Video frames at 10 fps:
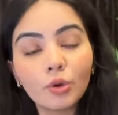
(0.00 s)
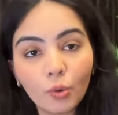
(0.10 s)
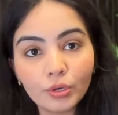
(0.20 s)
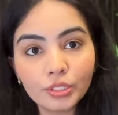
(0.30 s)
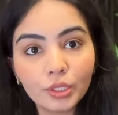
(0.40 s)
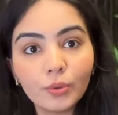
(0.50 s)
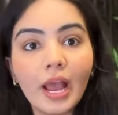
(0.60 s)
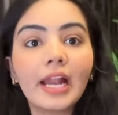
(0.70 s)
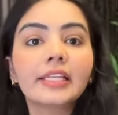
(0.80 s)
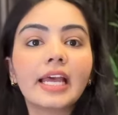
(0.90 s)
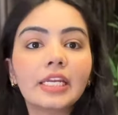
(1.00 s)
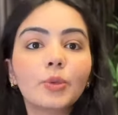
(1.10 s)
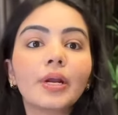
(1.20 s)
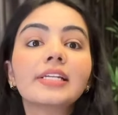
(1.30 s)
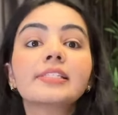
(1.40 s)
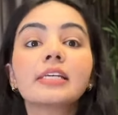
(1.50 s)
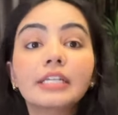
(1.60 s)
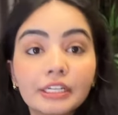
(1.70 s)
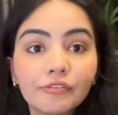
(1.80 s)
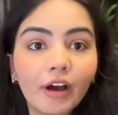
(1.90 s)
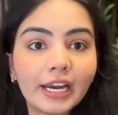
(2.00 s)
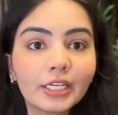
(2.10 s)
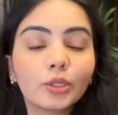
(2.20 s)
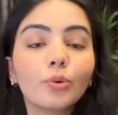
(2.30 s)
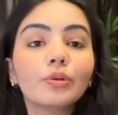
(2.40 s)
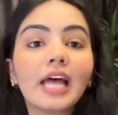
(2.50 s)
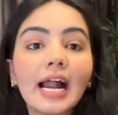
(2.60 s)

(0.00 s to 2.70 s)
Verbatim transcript: कोर्स लो एंड देन यू गेट सर्टिफाइड तो